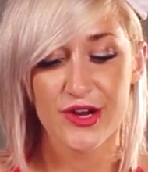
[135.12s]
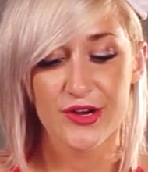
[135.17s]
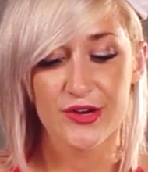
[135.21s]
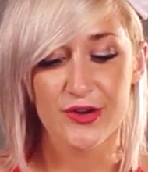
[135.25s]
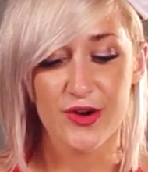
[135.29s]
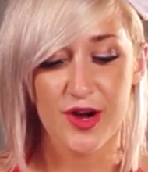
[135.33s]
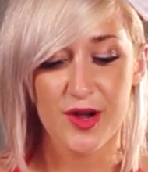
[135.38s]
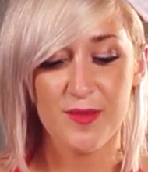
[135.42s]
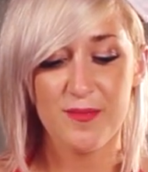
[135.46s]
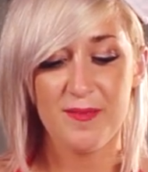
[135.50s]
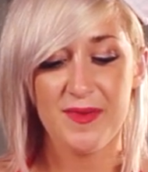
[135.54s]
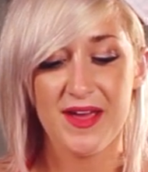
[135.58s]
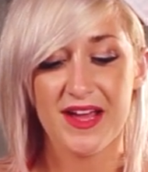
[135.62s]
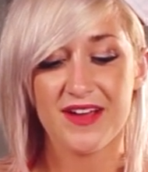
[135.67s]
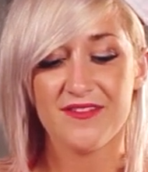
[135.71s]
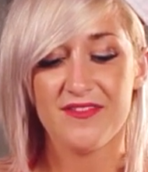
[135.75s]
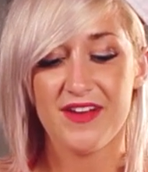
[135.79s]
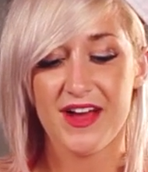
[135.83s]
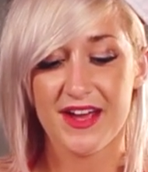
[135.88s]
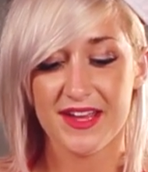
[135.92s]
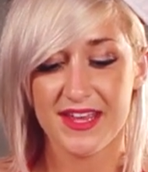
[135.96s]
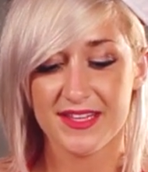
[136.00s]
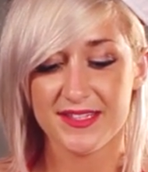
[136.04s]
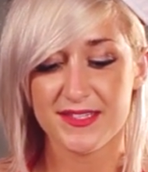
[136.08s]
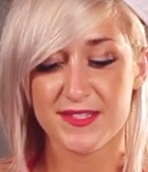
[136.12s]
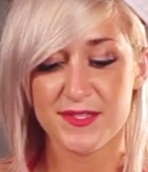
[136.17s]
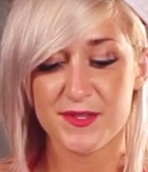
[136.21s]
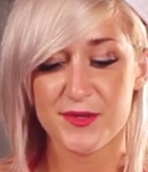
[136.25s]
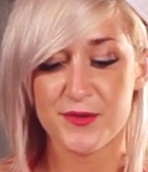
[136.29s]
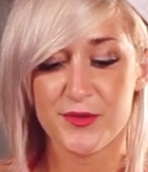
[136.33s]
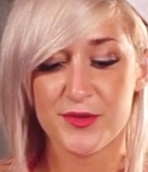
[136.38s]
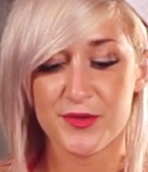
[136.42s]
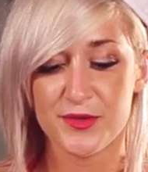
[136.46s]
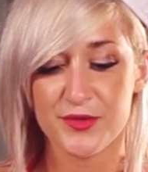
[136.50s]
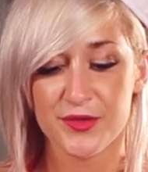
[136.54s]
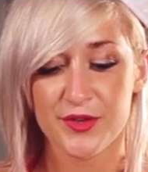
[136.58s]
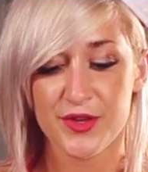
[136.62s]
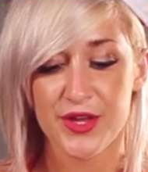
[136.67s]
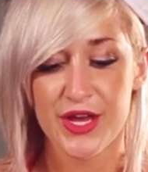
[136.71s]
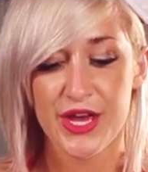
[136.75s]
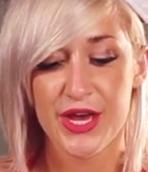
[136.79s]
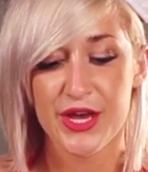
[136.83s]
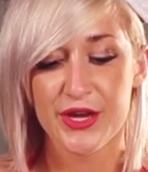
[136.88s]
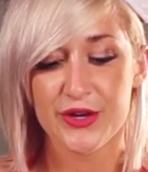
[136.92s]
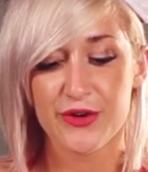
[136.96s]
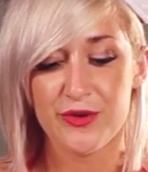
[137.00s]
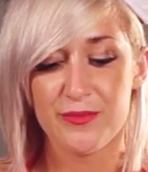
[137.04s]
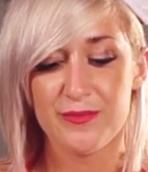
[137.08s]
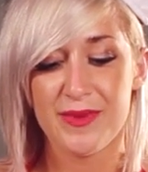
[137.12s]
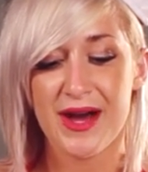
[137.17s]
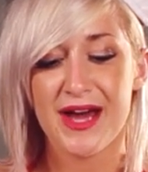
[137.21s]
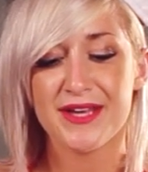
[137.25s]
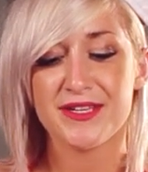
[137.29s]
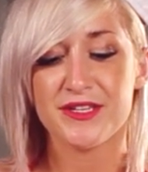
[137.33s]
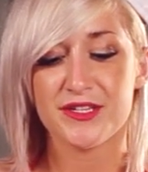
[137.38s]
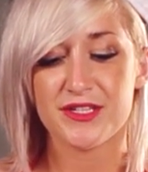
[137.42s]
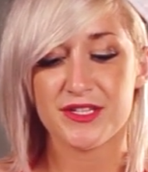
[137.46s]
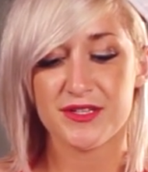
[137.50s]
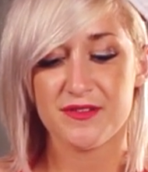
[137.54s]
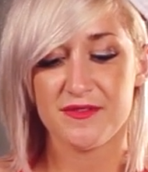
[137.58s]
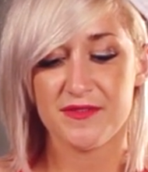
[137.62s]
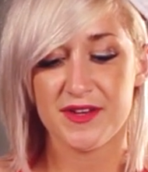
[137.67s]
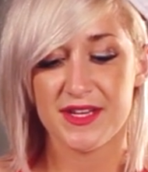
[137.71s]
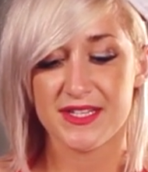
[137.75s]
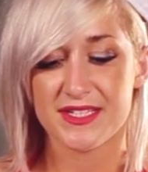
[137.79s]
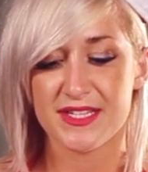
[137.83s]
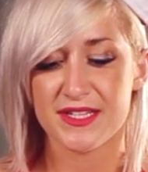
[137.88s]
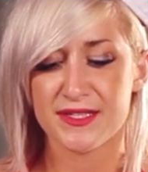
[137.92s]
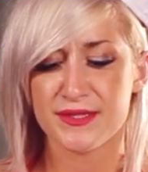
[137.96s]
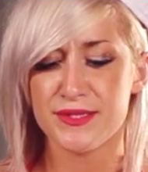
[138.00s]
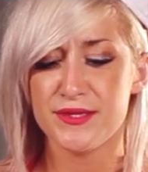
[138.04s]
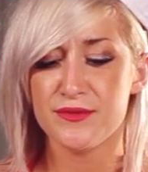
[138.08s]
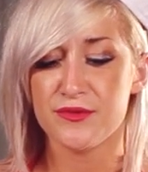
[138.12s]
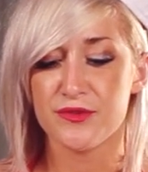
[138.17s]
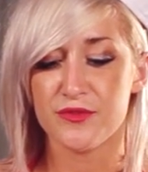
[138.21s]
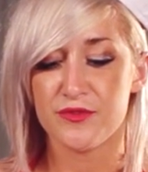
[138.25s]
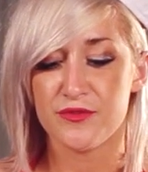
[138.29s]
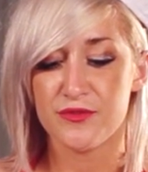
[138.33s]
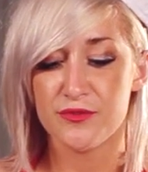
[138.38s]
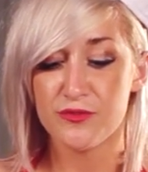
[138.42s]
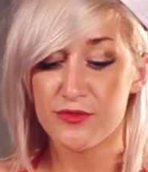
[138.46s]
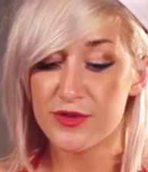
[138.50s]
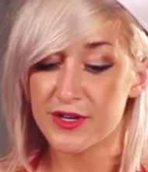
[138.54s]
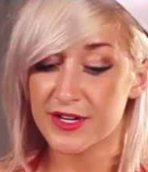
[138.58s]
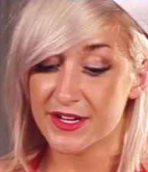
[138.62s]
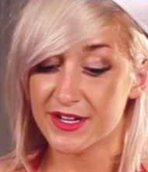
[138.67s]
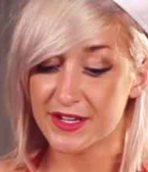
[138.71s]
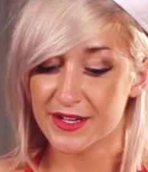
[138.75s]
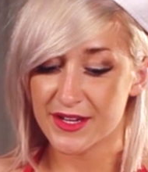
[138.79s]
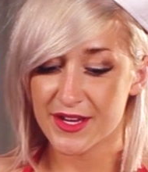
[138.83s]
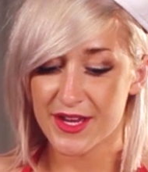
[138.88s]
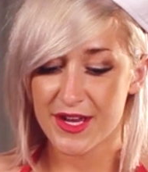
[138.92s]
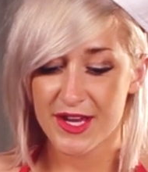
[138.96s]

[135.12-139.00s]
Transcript: Goldberg-Variationen, chromatische Fantasie und Fuge,